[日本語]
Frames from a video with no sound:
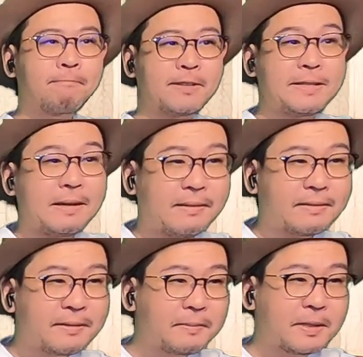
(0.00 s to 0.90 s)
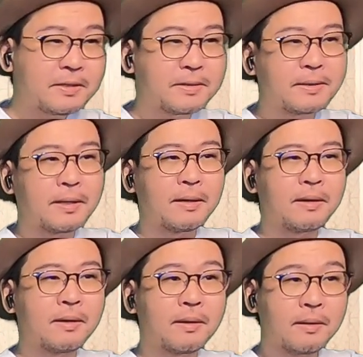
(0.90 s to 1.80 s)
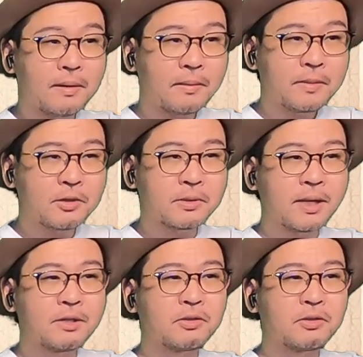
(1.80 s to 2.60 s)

さあ、来ました。一生